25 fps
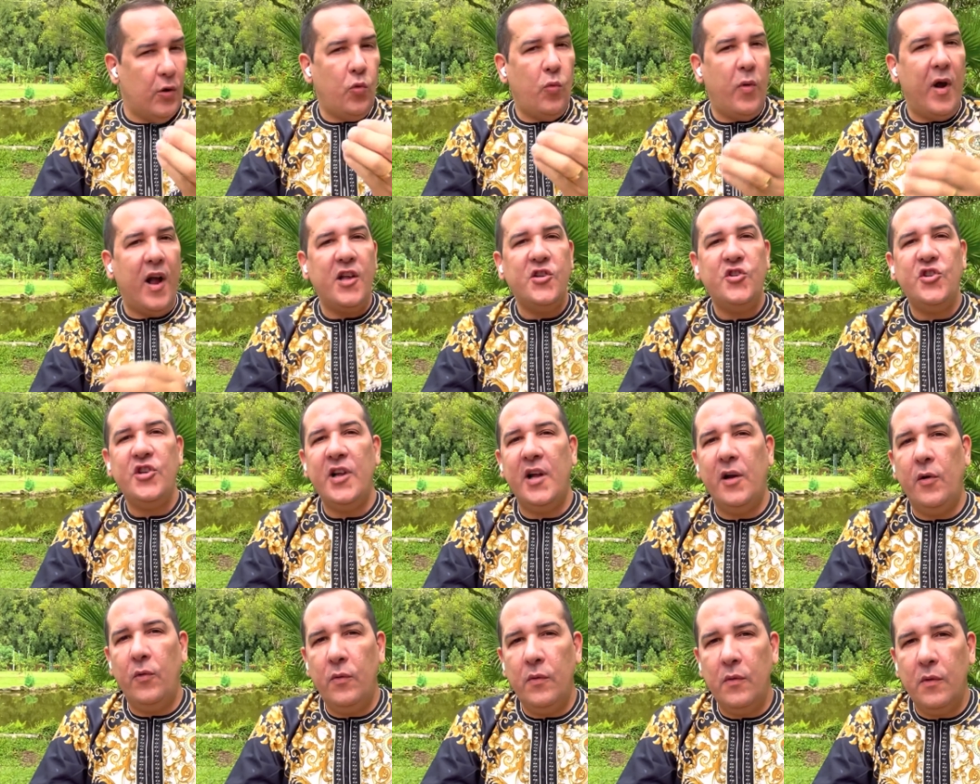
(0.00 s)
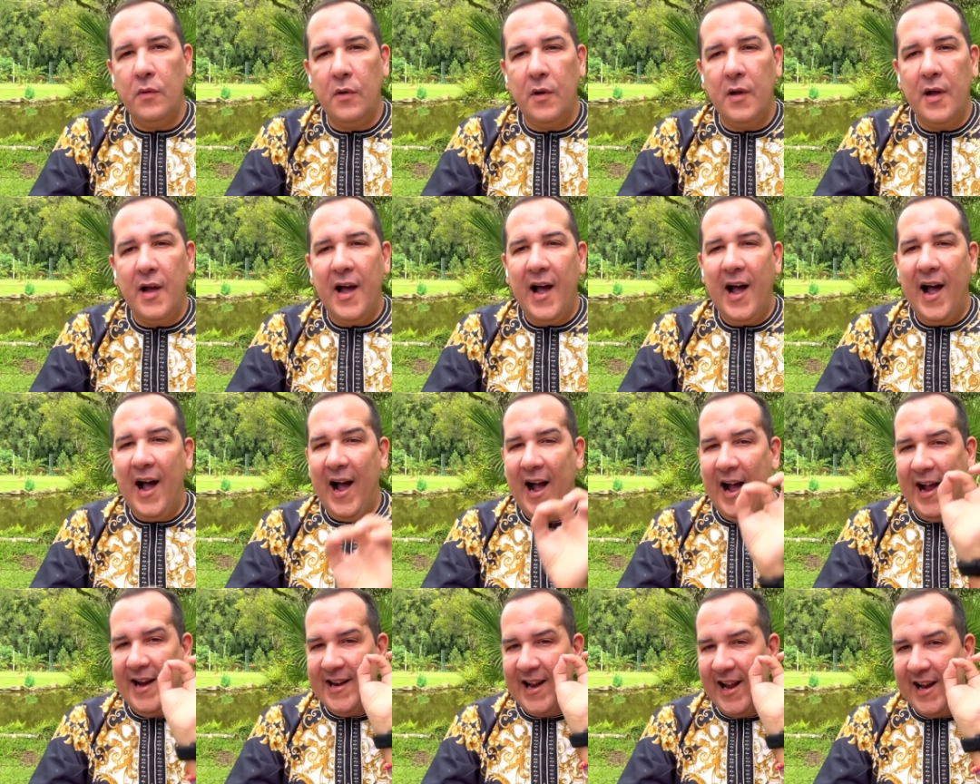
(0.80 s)
guardião,
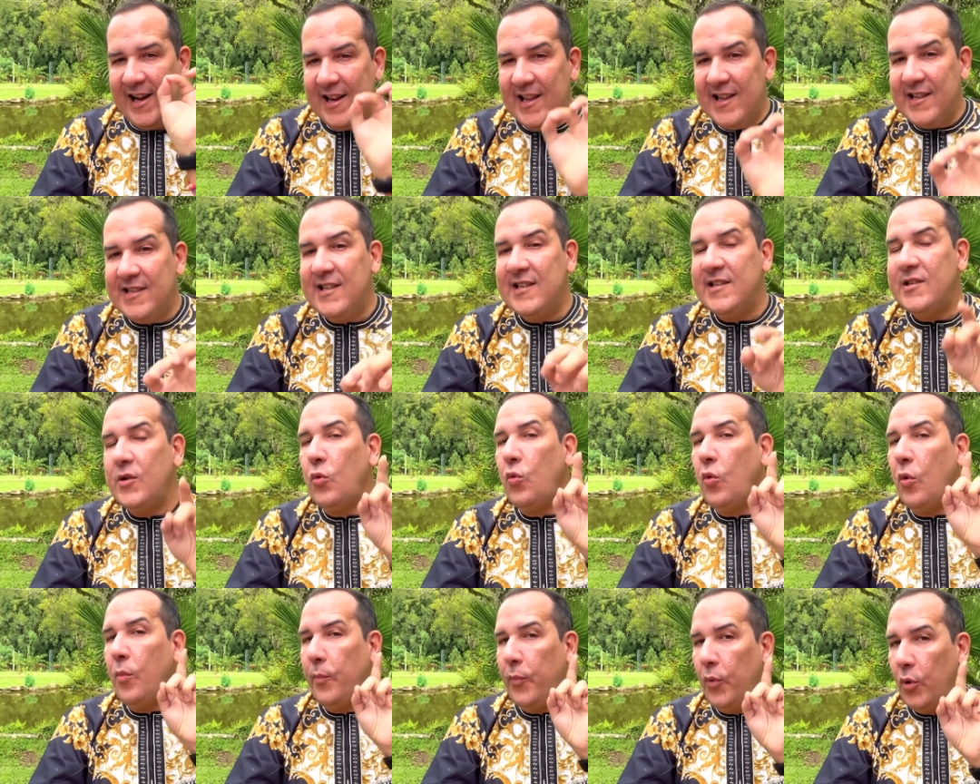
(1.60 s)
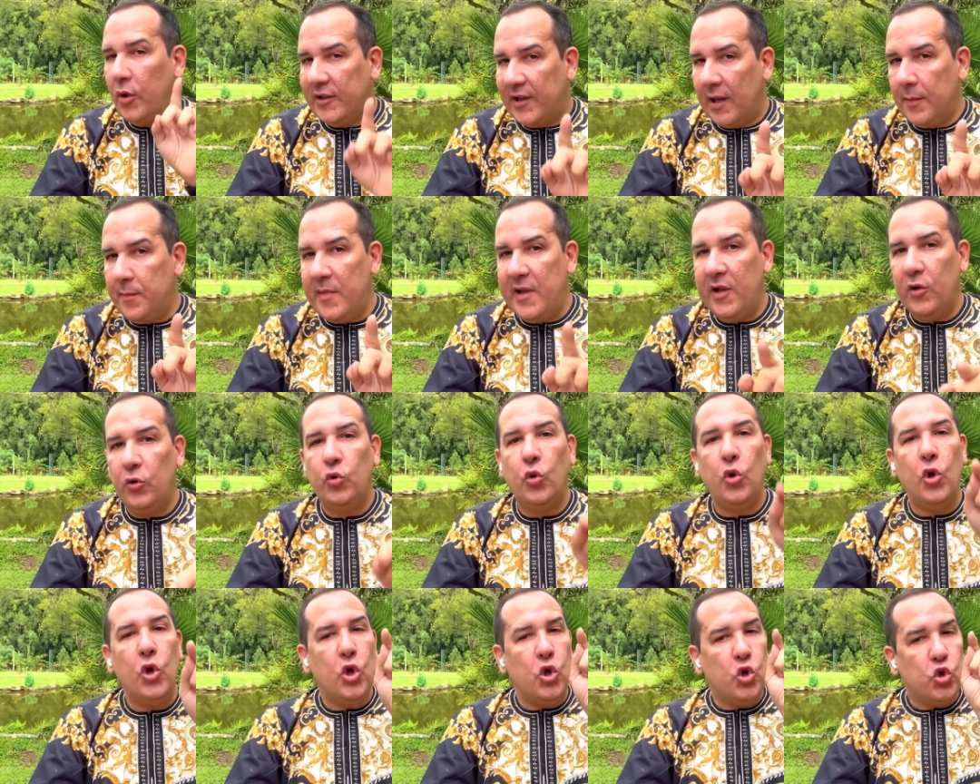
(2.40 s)
Analise seu comportamento,
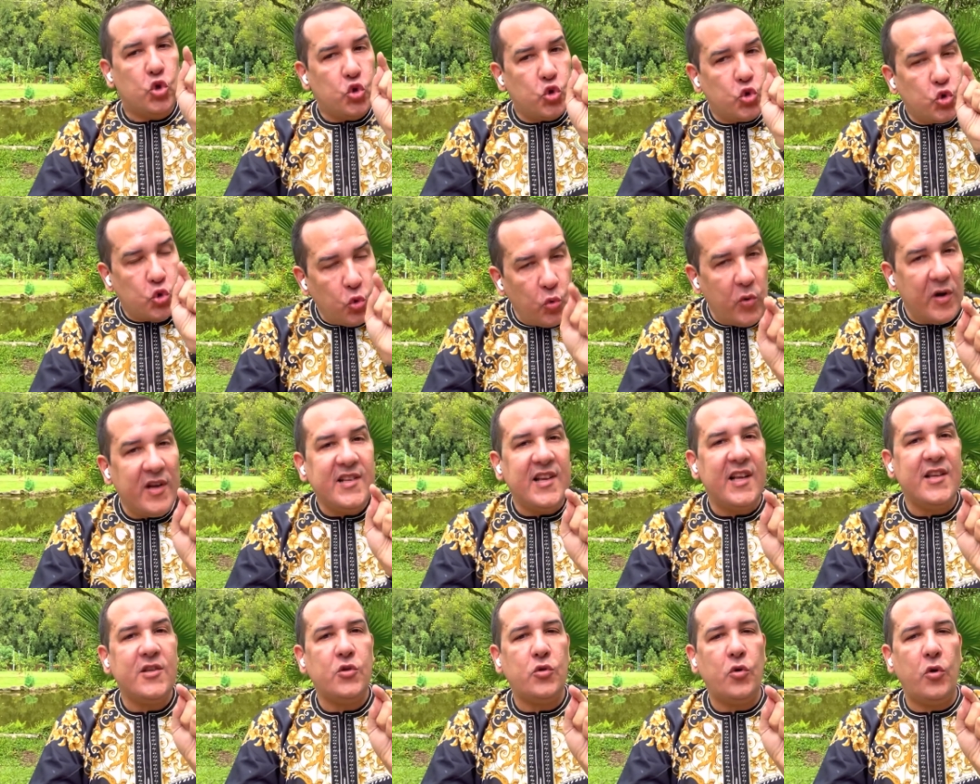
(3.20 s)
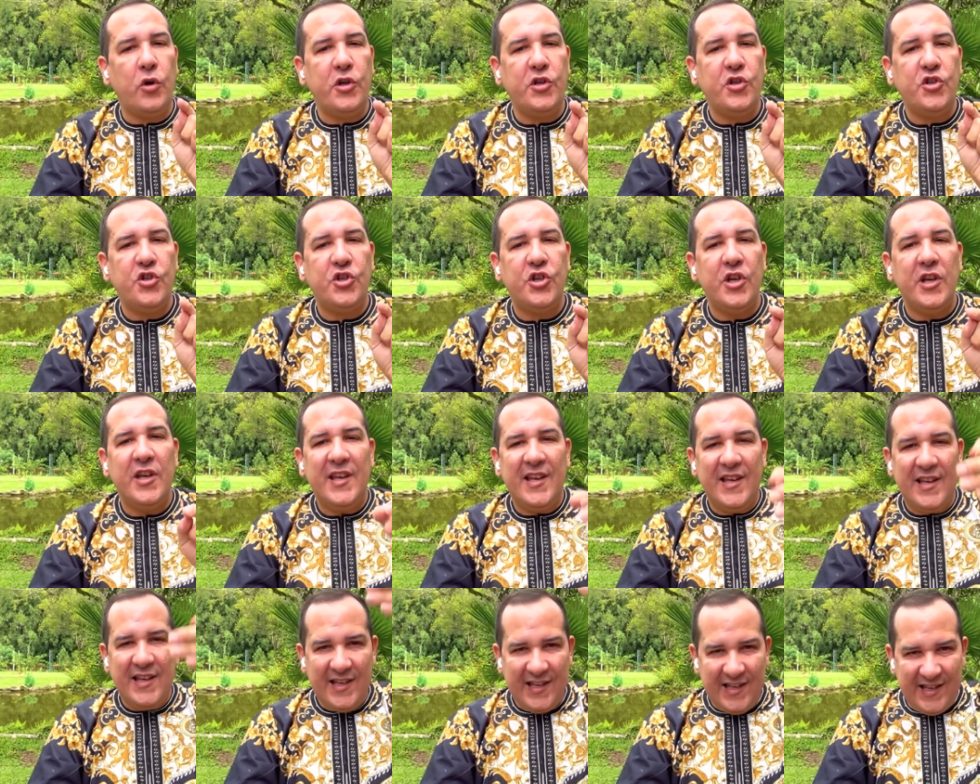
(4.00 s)
suas ações
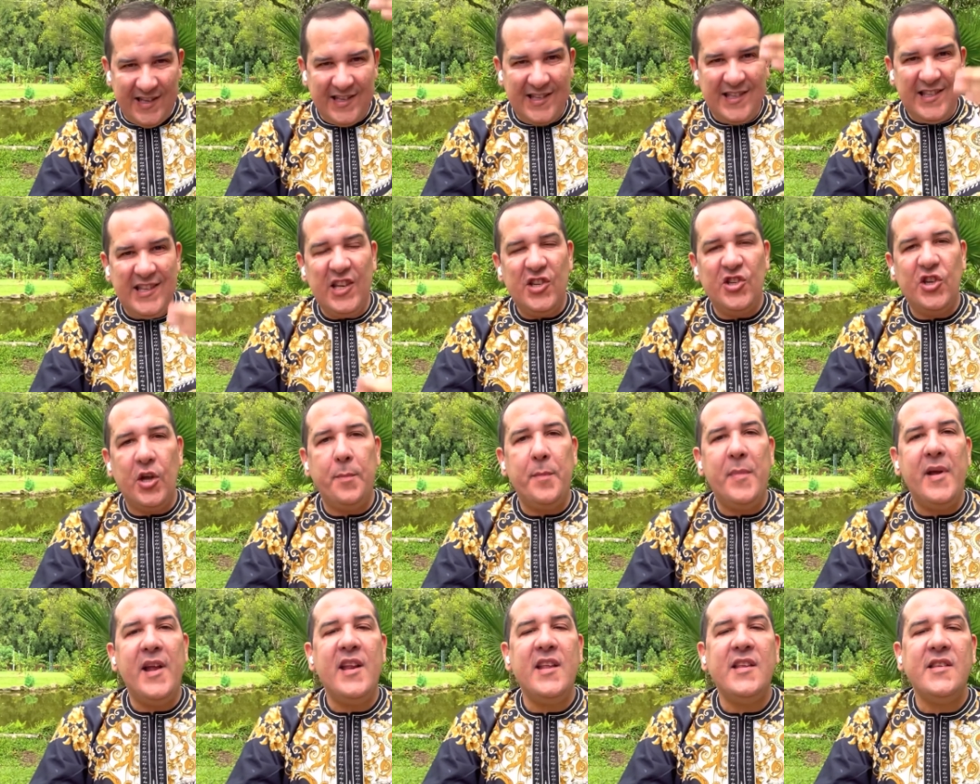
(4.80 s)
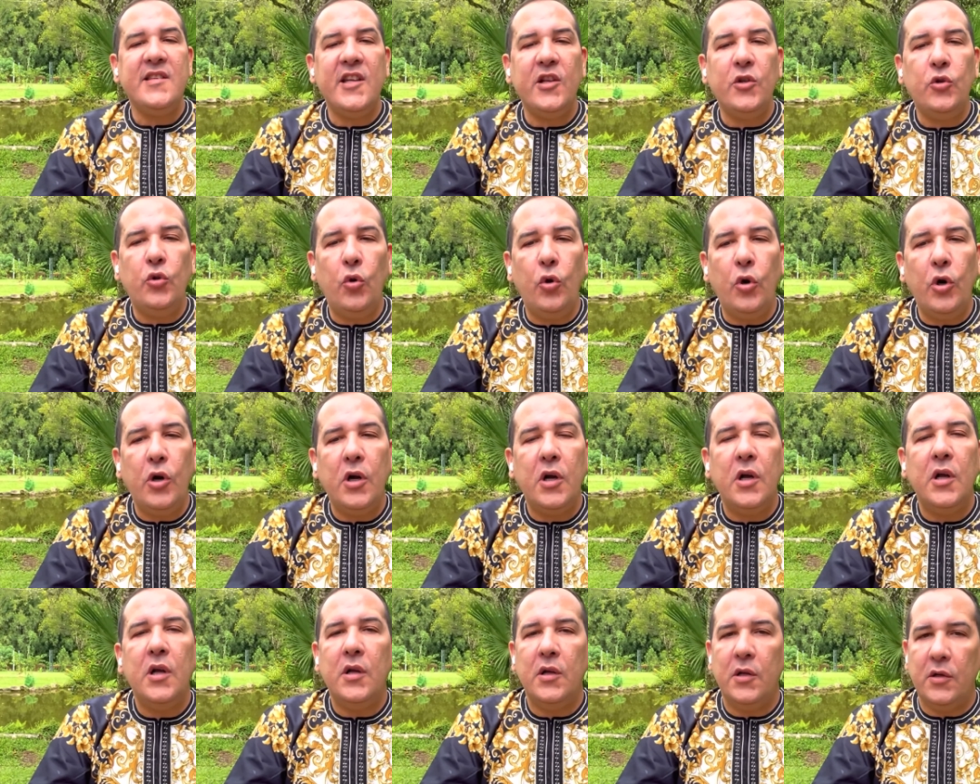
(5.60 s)
e seja merecedor
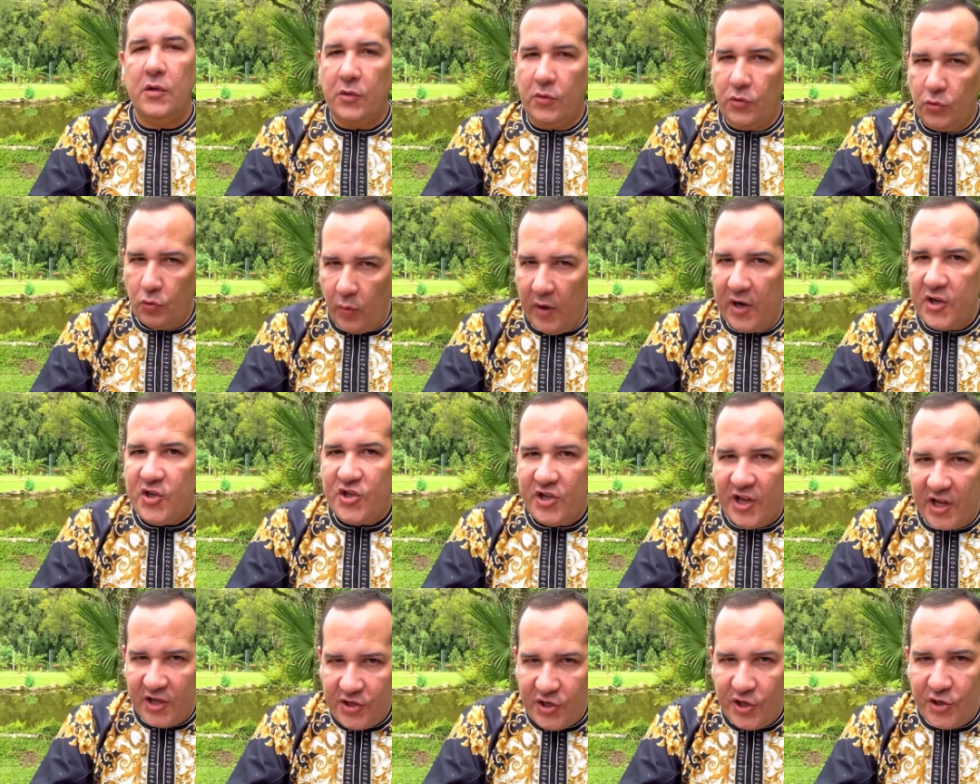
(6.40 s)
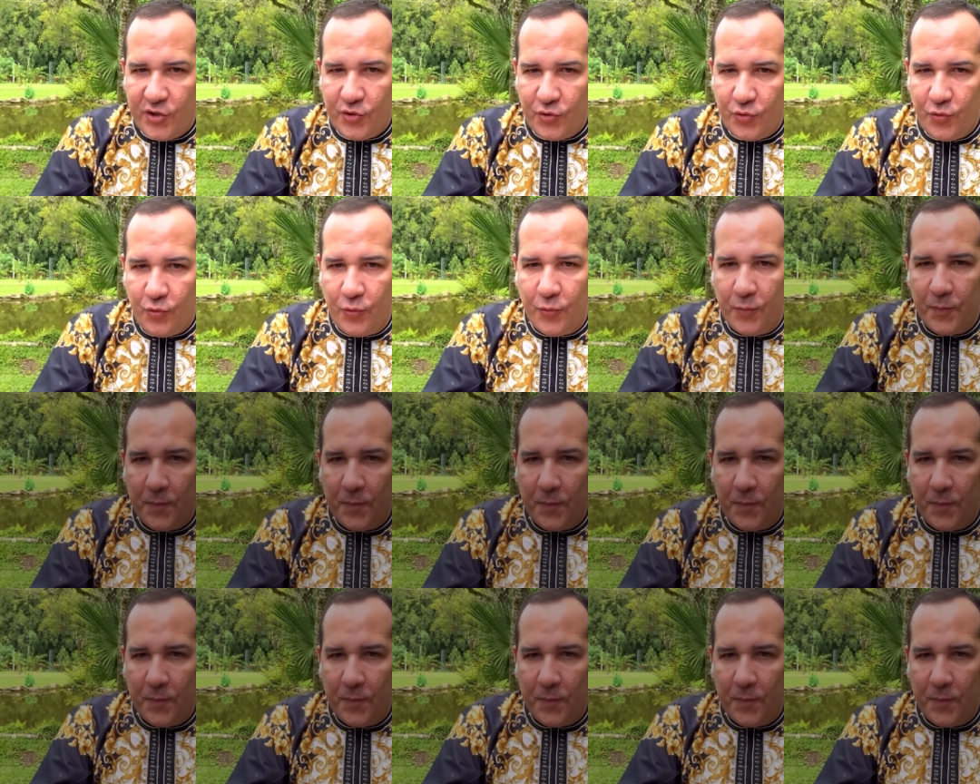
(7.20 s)
do Axé de Exu.